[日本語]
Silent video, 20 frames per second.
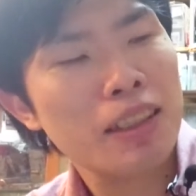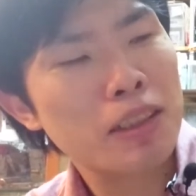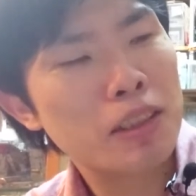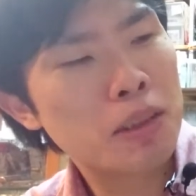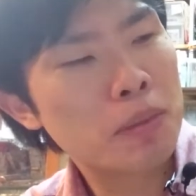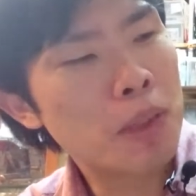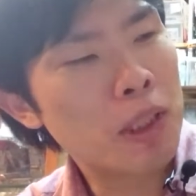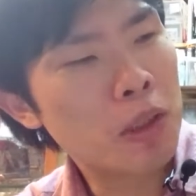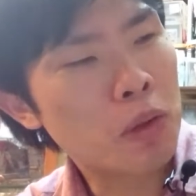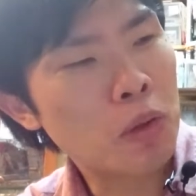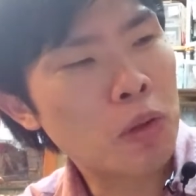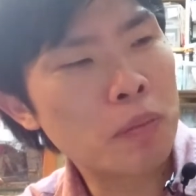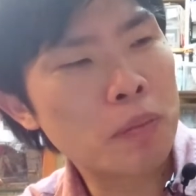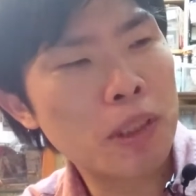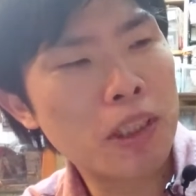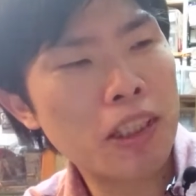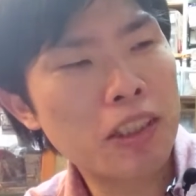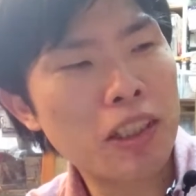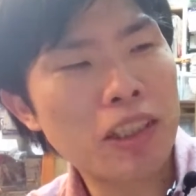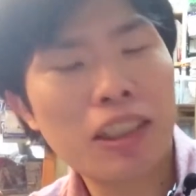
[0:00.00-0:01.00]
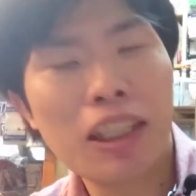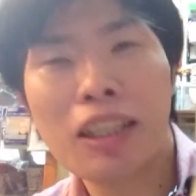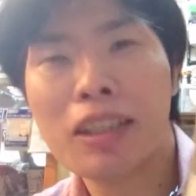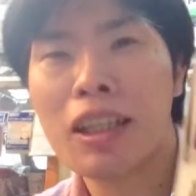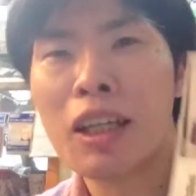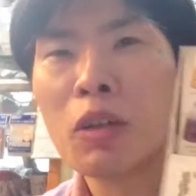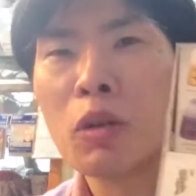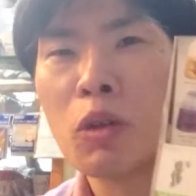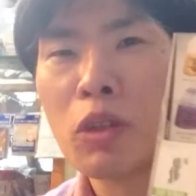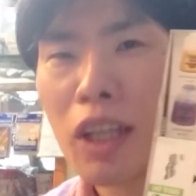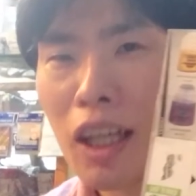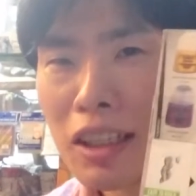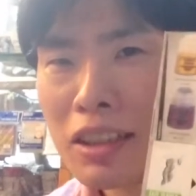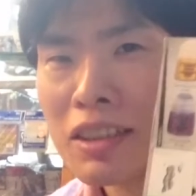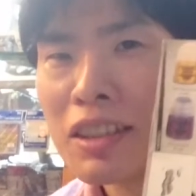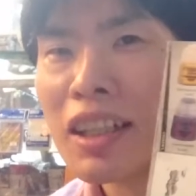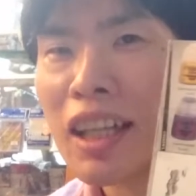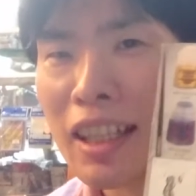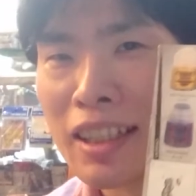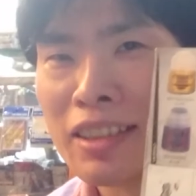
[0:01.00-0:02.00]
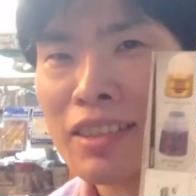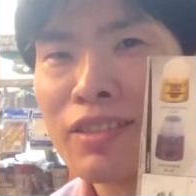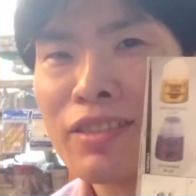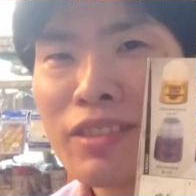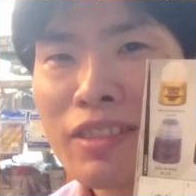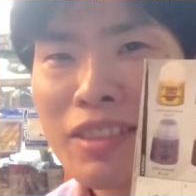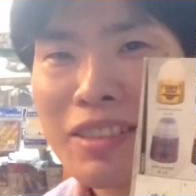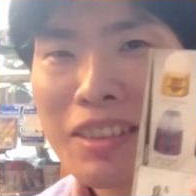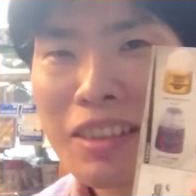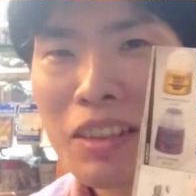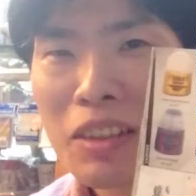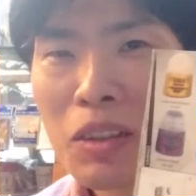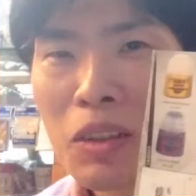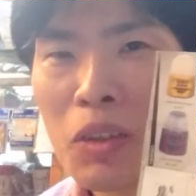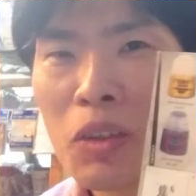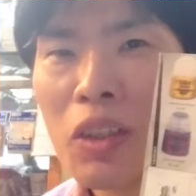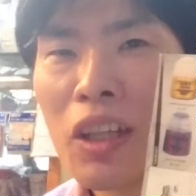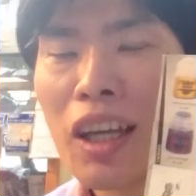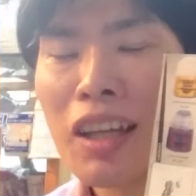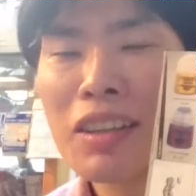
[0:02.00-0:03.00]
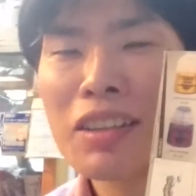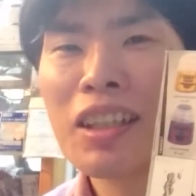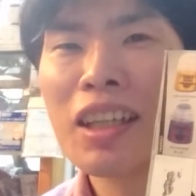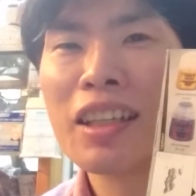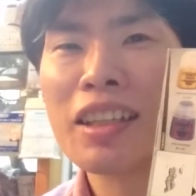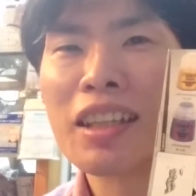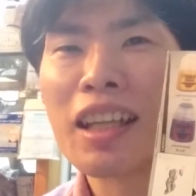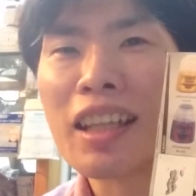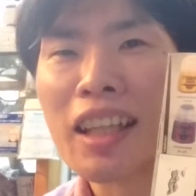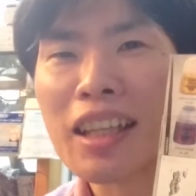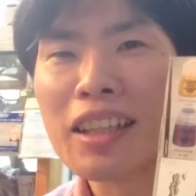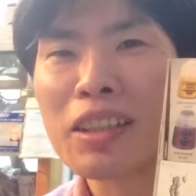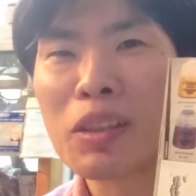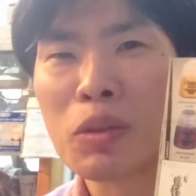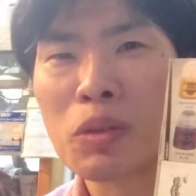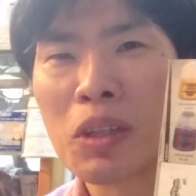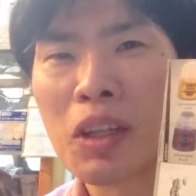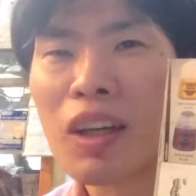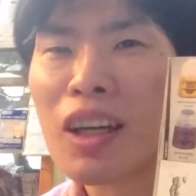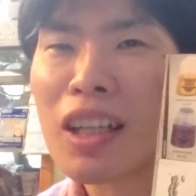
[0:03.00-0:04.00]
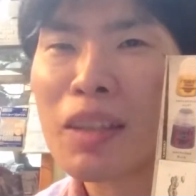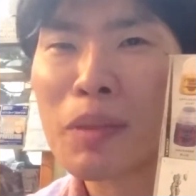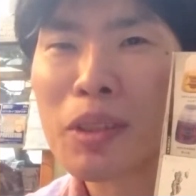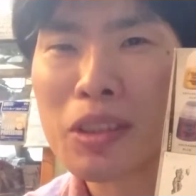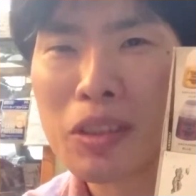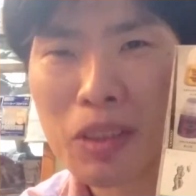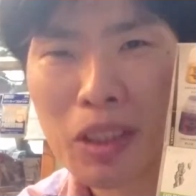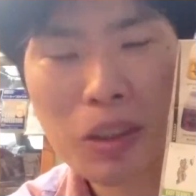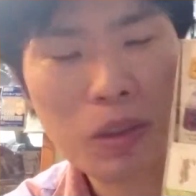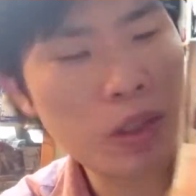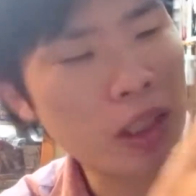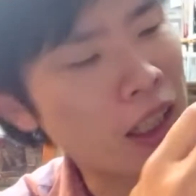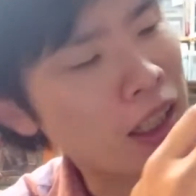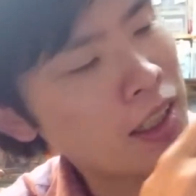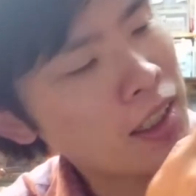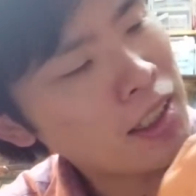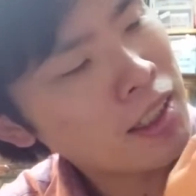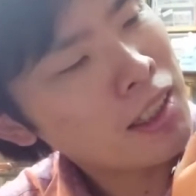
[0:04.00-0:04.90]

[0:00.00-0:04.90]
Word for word: つまりこのミニチュア3体500円500円だなってことが分かりますよね、これ。